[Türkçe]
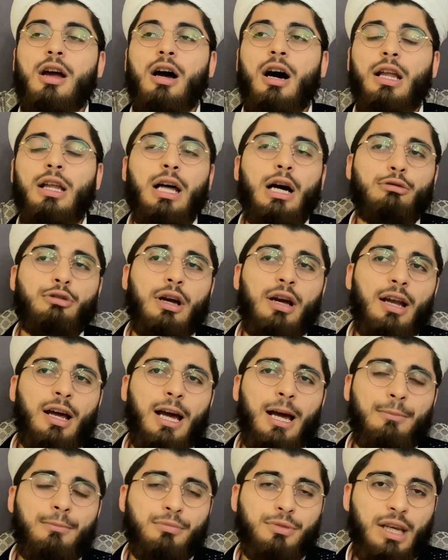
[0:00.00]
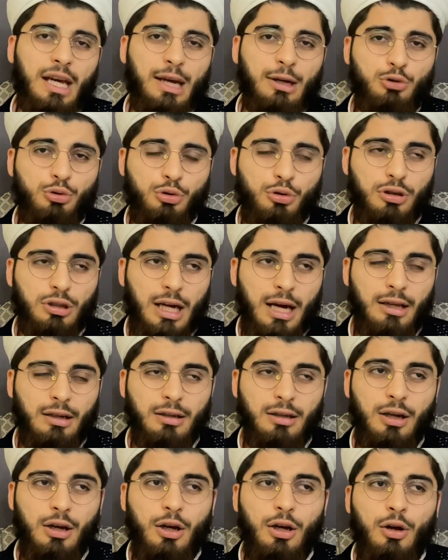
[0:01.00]
Allahu Teala hem teheccüd kılan
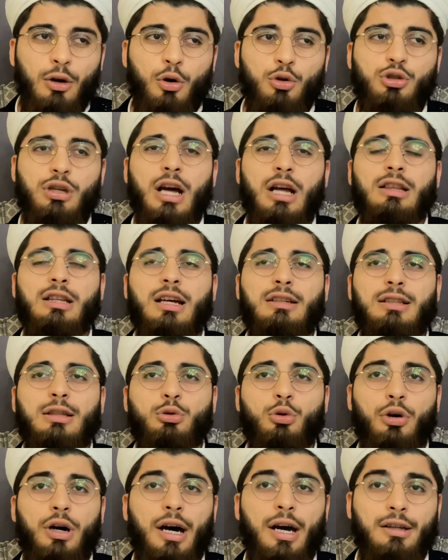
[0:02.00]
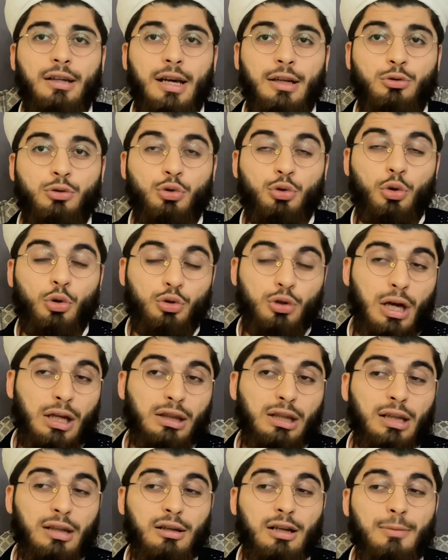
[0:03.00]
o saatlerde dua eden çünkü o
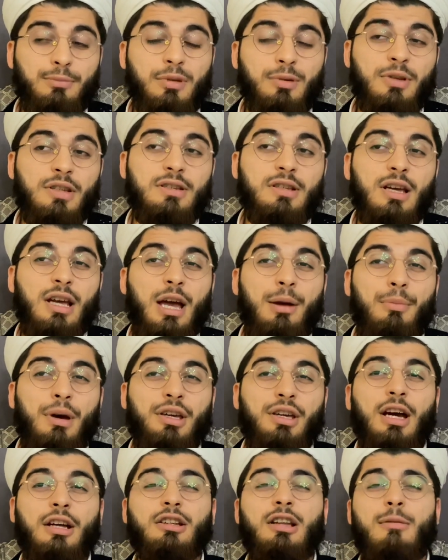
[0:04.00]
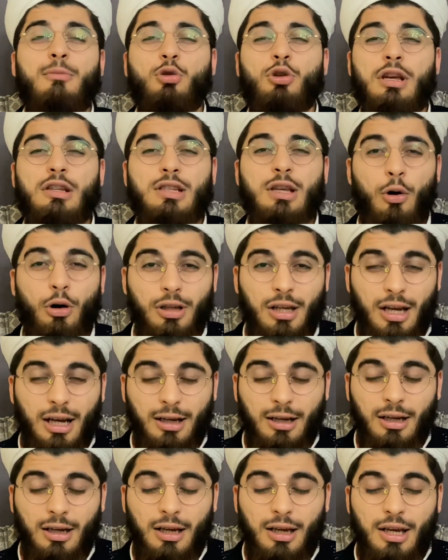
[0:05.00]
saatlerde Rabbimiz mekandan münezzeh
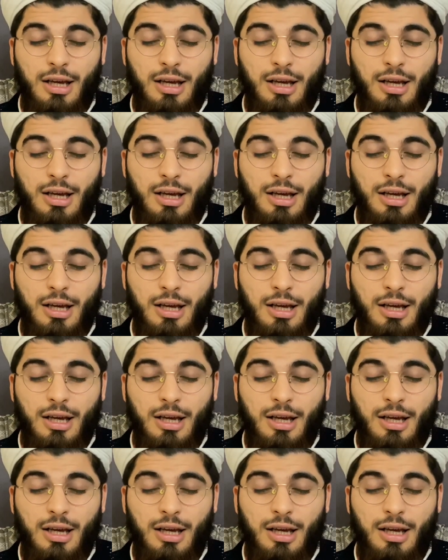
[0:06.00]
olarak